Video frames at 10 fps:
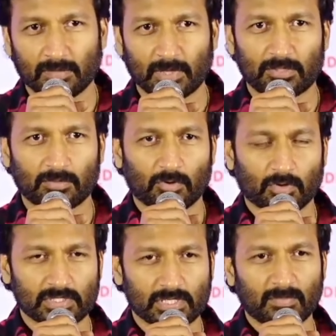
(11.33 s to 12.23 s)
ఏమాత్రం
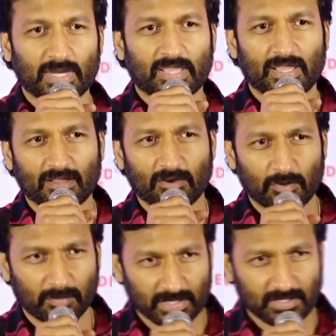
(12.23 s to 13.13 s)
ఒక సినిమాకి ఏం
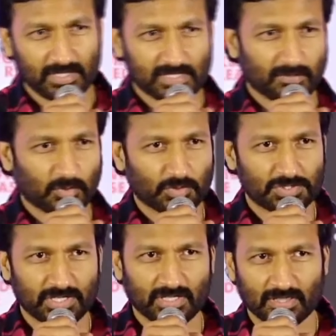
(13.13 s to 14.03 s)
కావాలో ప్రతిదీ
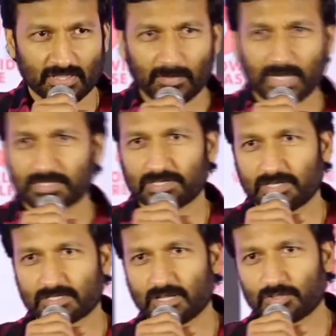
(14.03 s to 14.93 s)
సమకూర్చి ఇంత బాగా
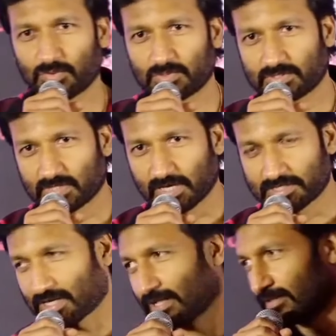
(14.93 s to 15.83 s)
చేసినందుకు
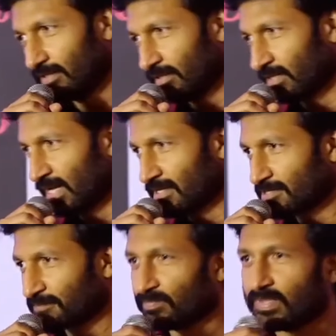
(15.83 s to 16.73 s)
చాలా చాలా
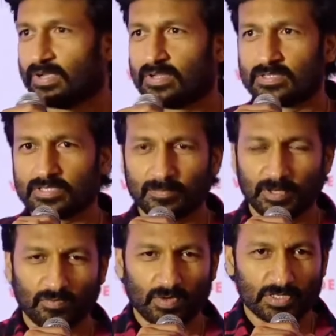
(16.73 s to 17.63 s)
థ్యాంక్స్ ద సేమ్
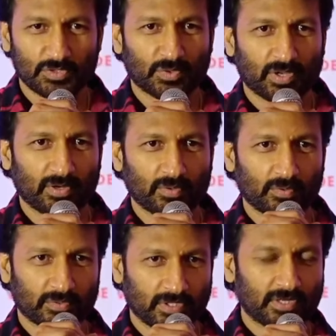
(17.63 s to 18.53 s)
టైం వాసు నేను
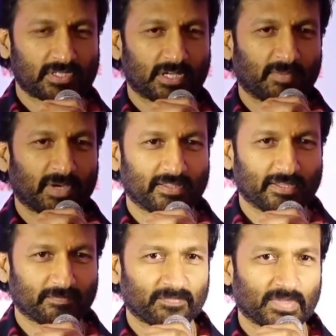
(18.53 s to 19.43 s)
థర్డ్ సినిమా
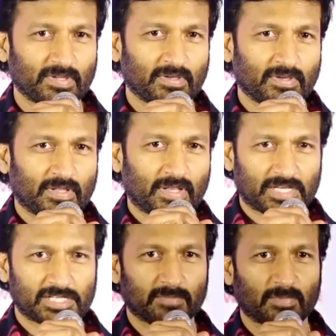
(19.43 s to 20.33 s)
ఇది
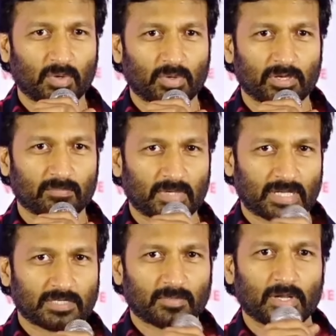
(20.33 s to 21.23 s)
లక్ష్యం లౌక్యం
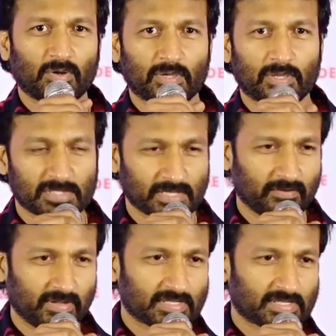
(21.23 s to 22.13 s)
లక్ష్యంకి లౌక్యంకి
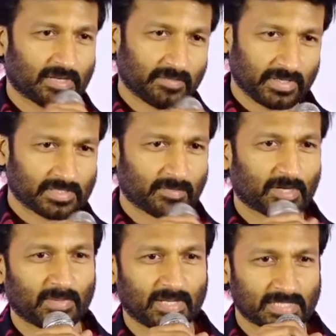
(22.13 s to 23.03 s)
సెవెన్ ఇయర్స్ గ్యాప్ ఈ
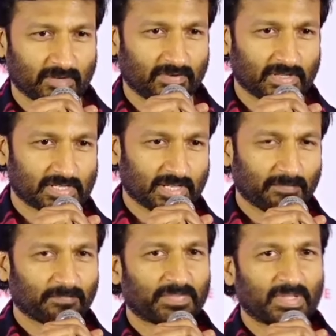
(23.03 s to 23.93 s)
సినిమాకి మళ్ళీ సెవెన్ ఇయర్స్
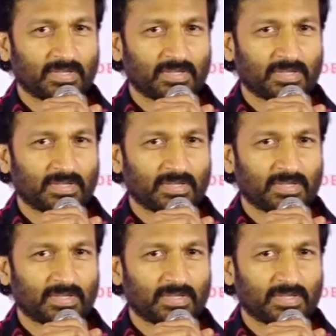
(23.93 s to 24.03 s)
గ్యాప్